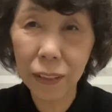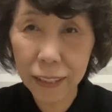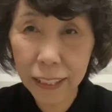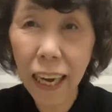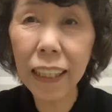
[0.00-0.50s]

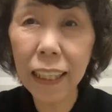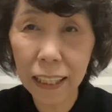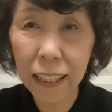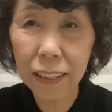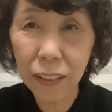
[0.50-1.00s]
近いか
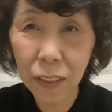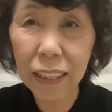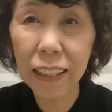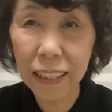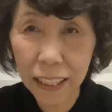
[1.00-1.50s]
らつ
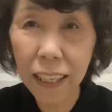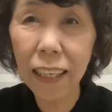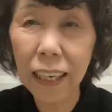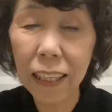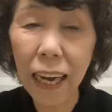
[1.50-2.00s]
いね、